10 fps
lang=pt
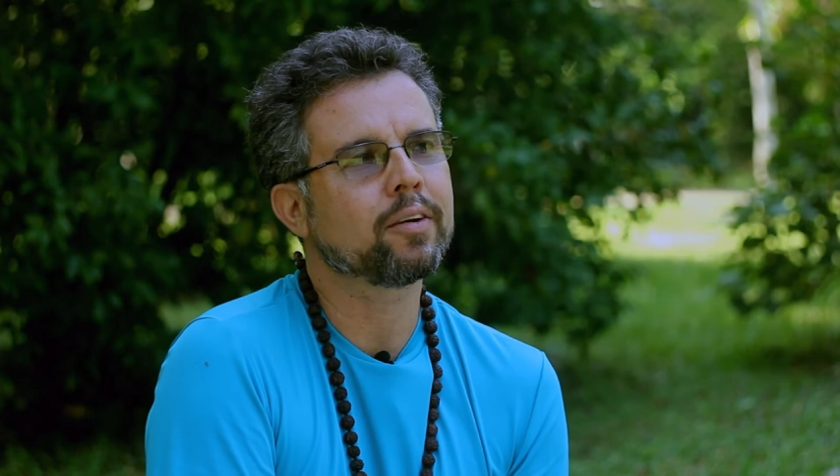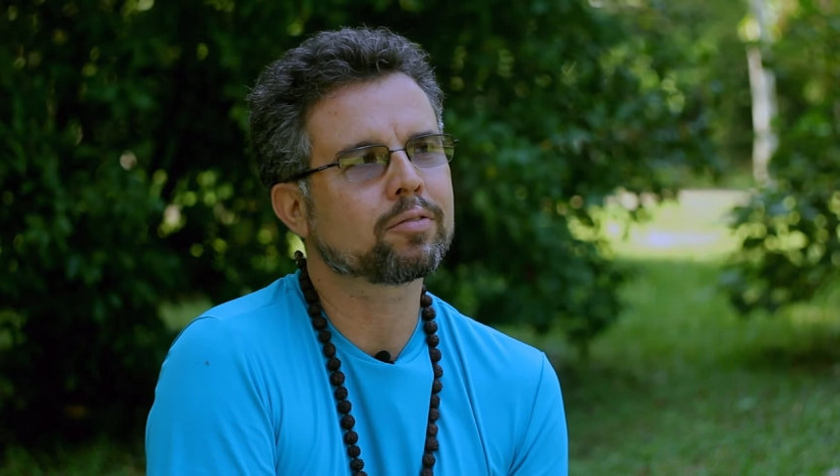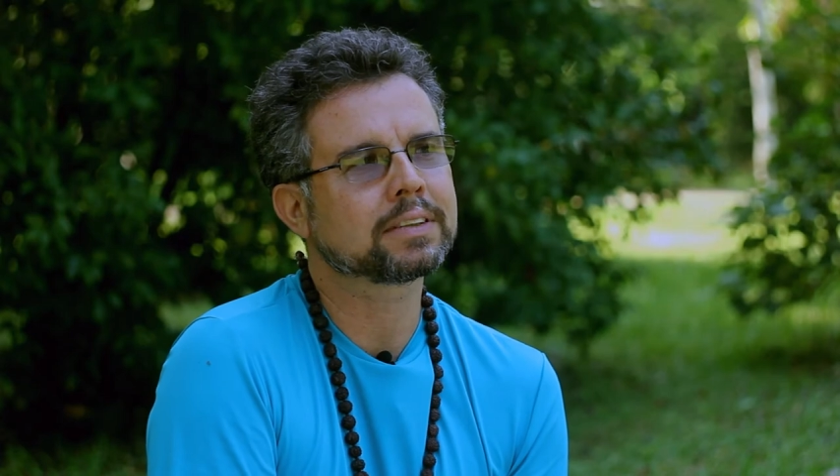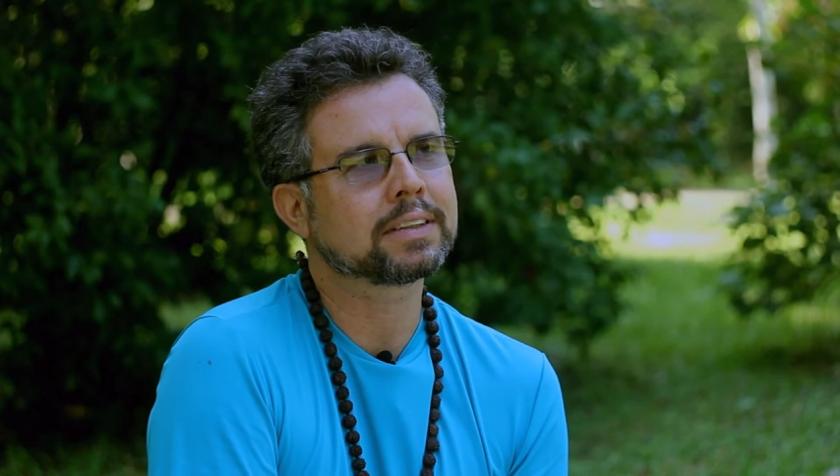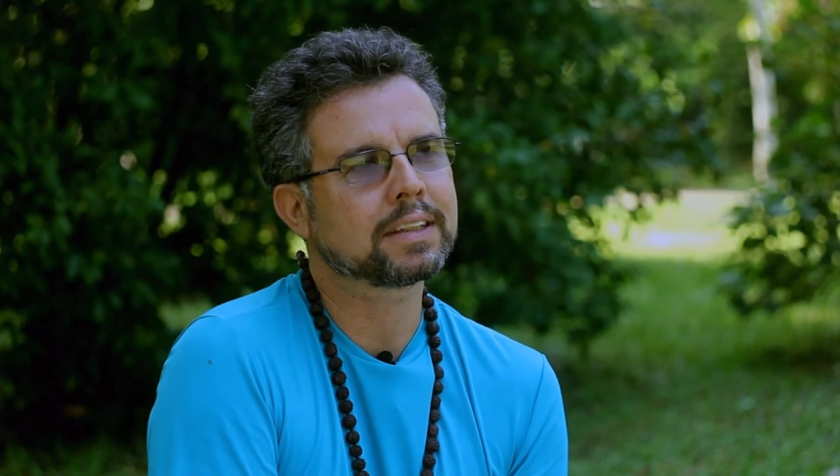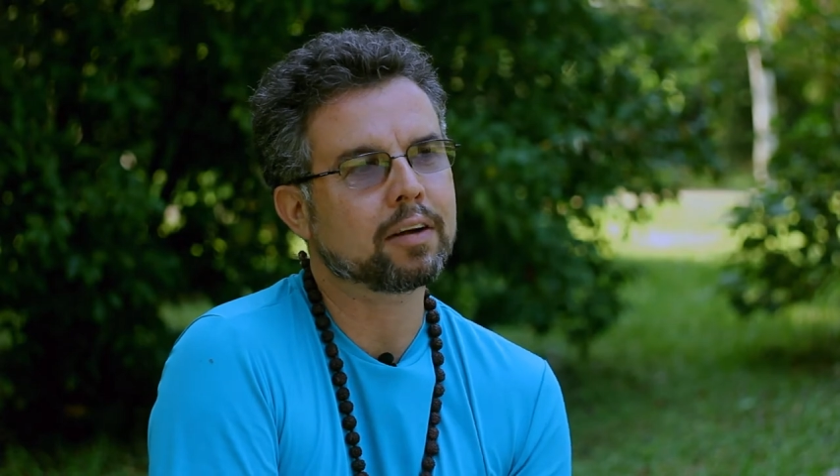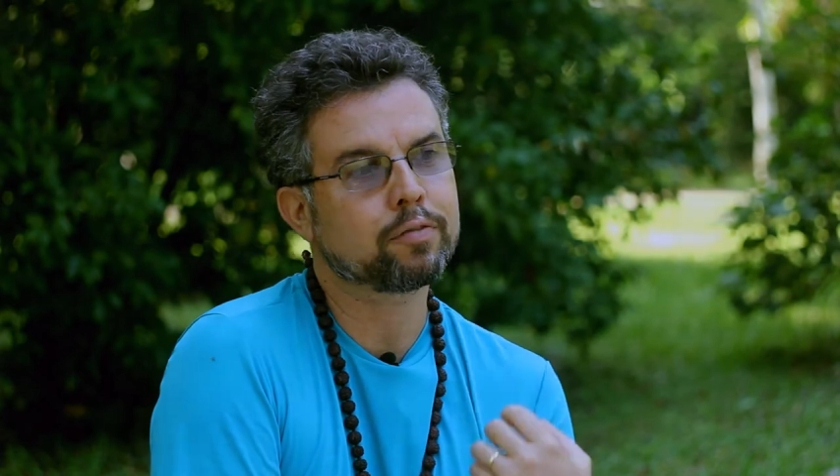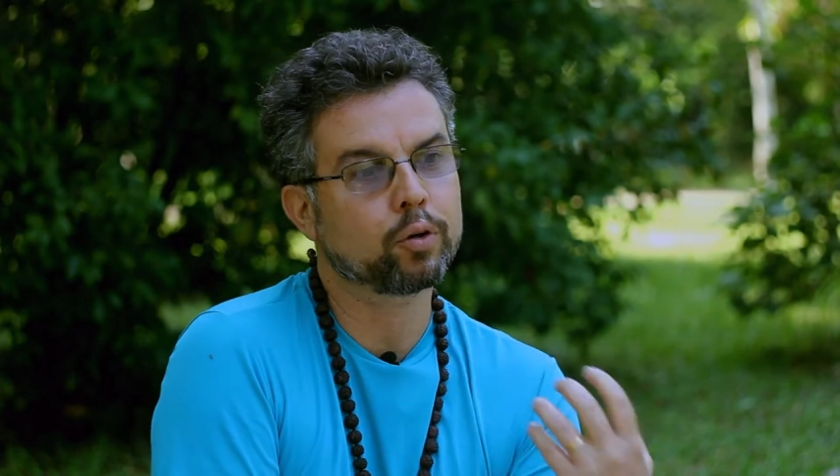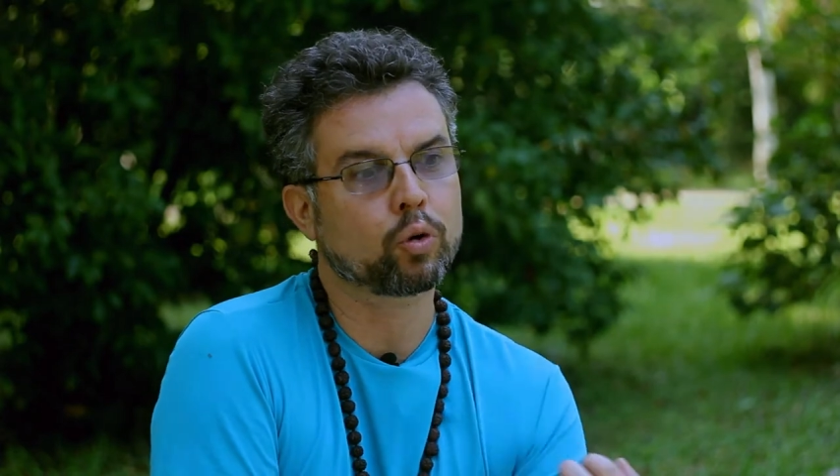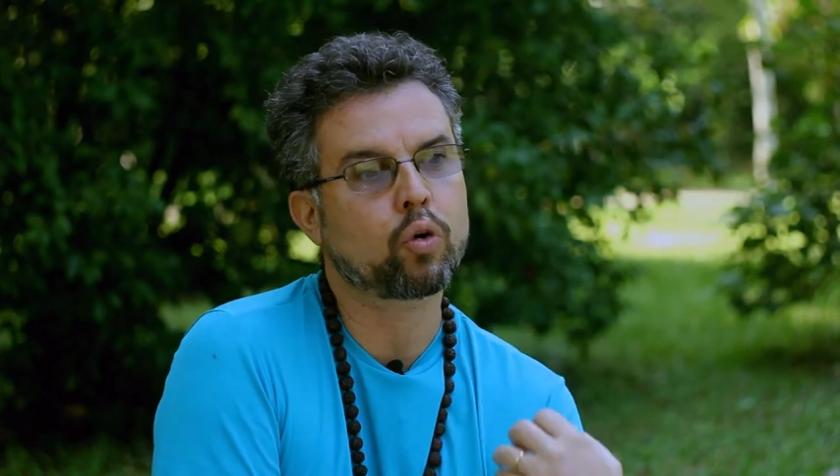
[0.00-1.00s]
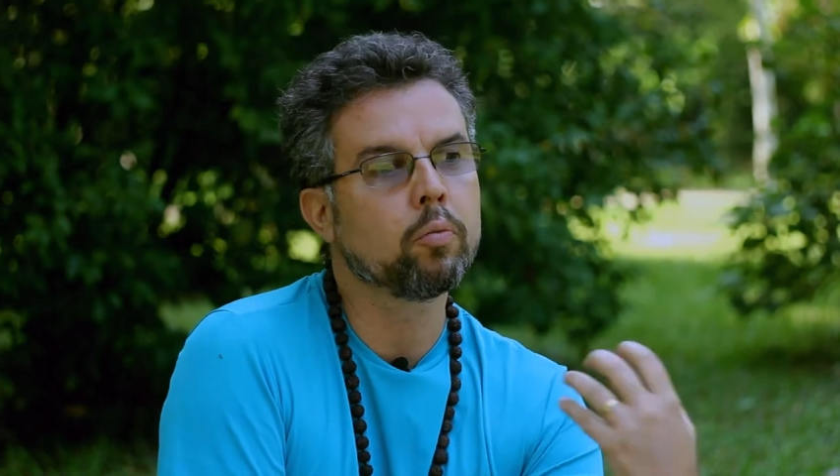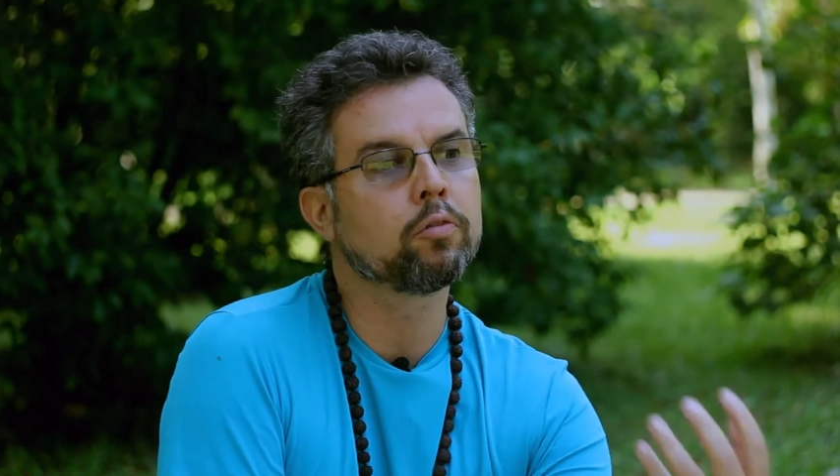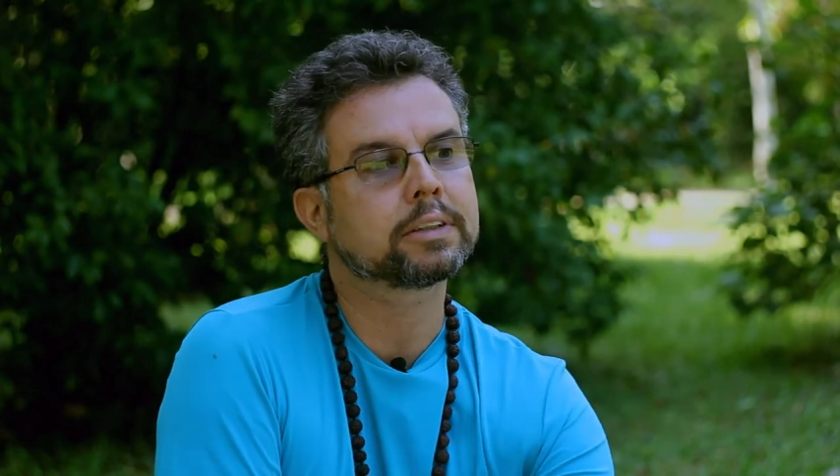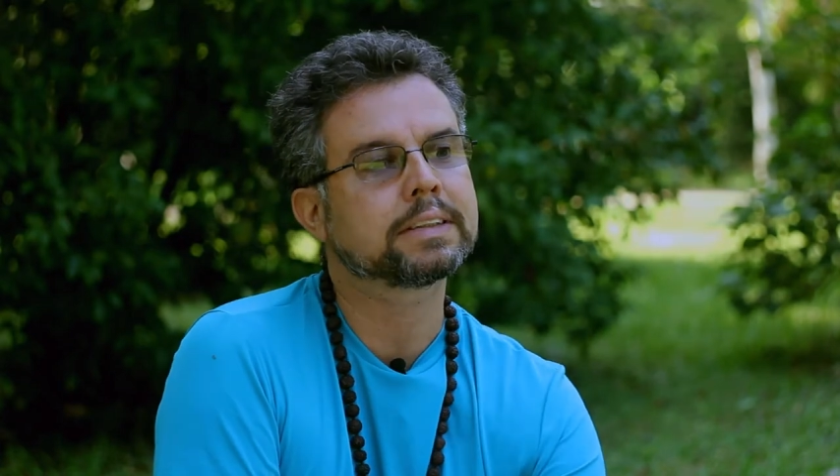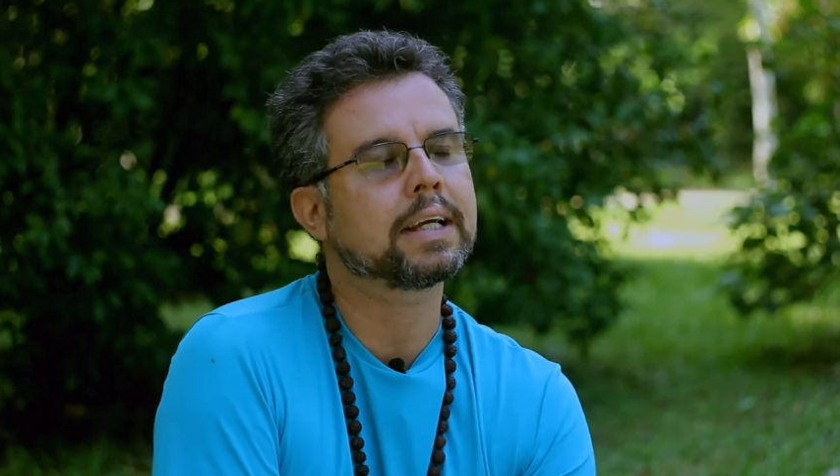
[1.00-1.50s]
você está vendo como
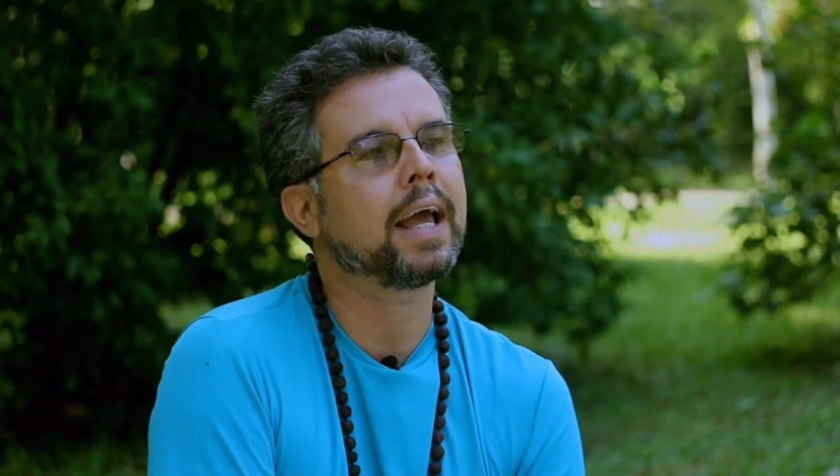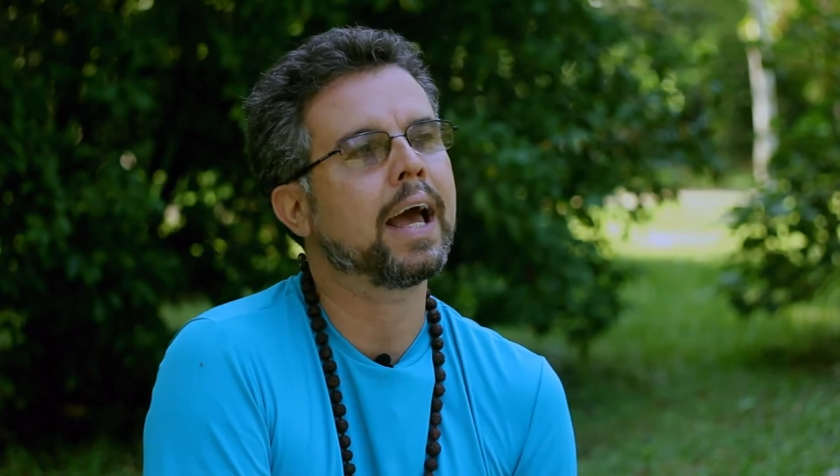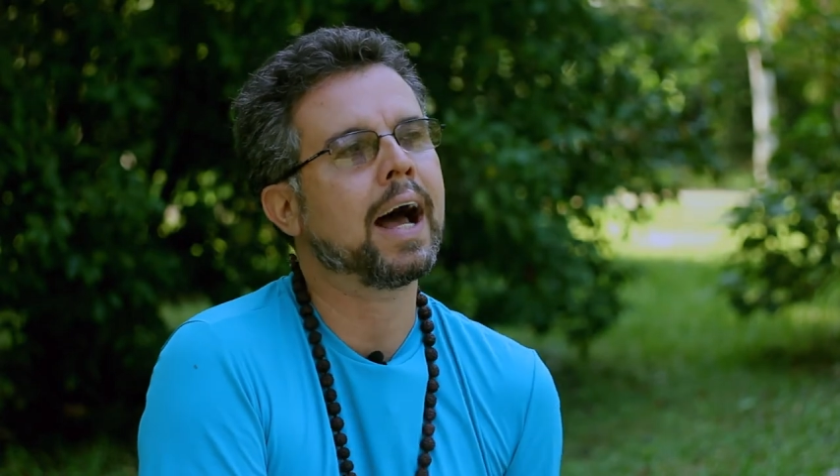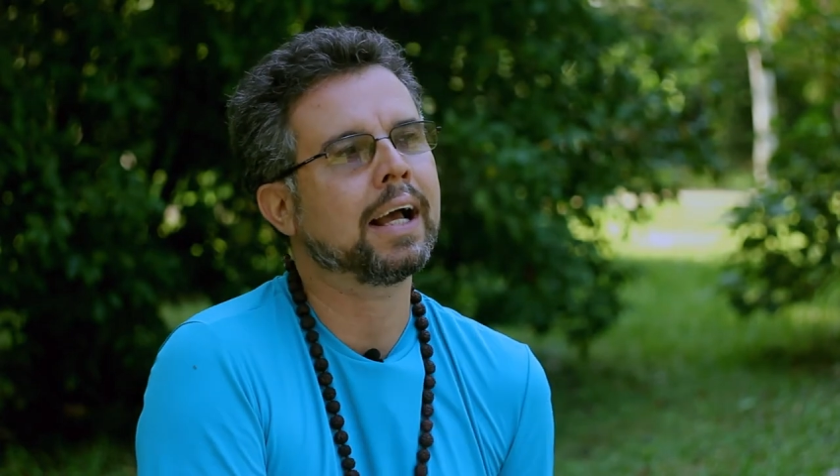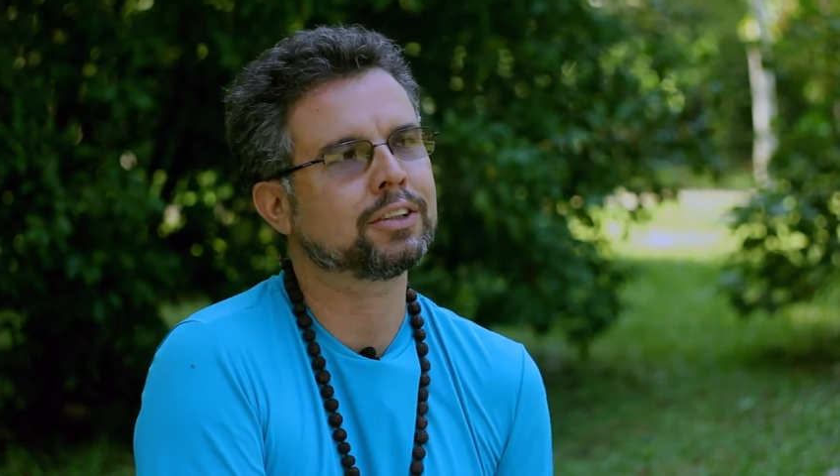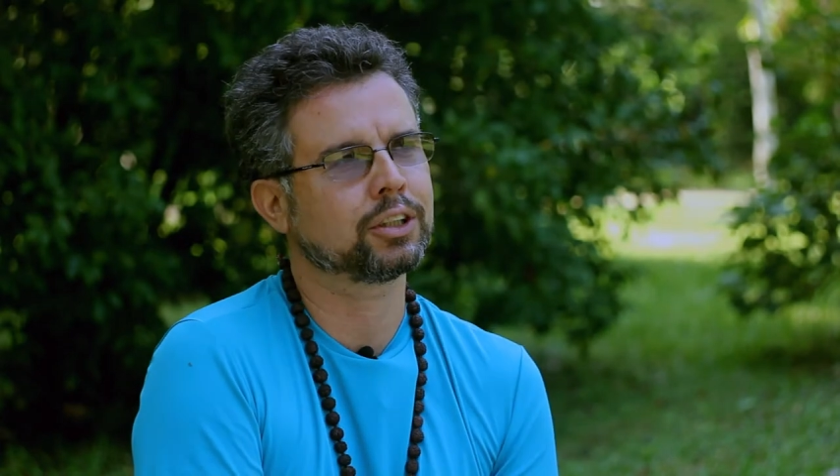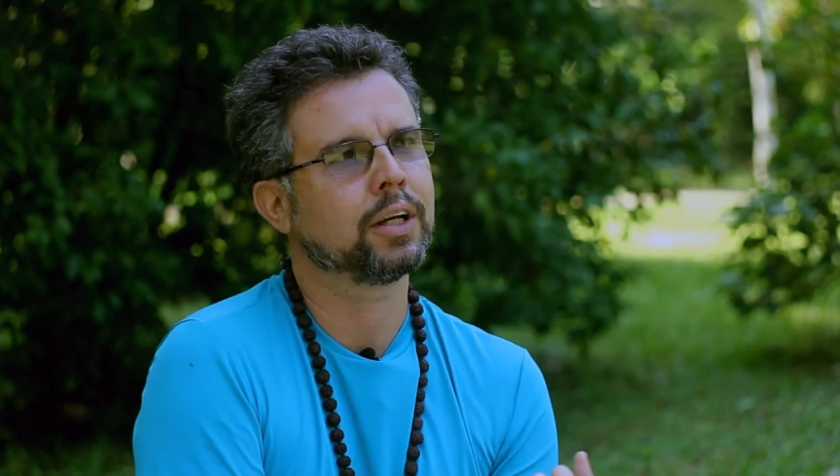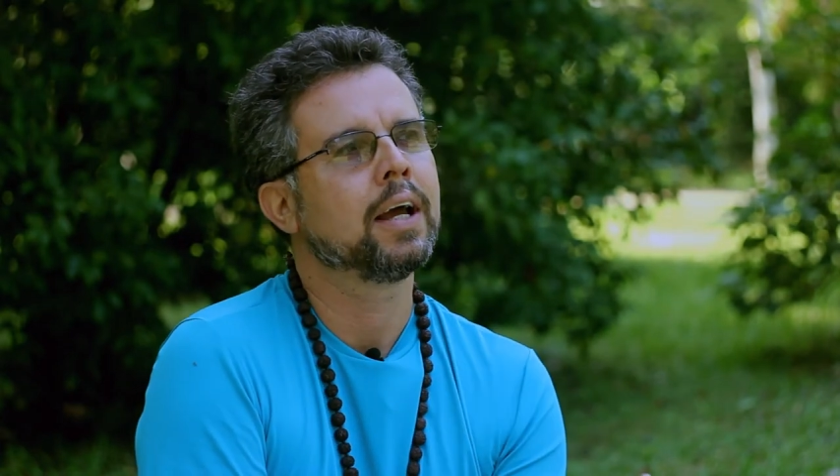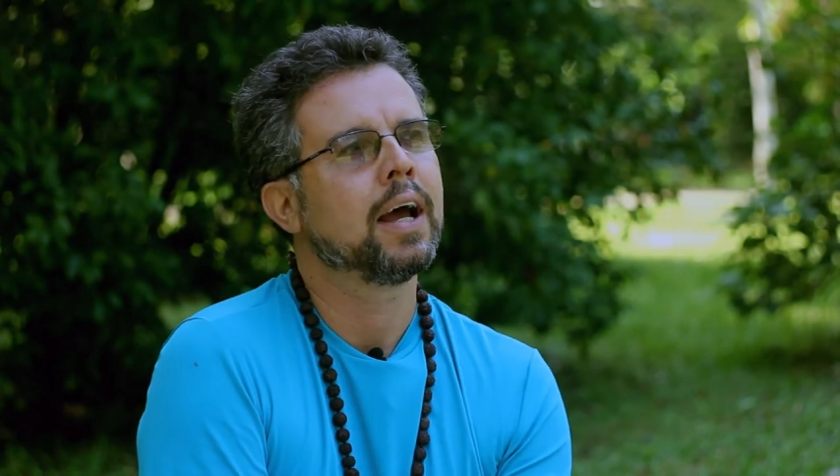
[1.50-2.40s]
você reage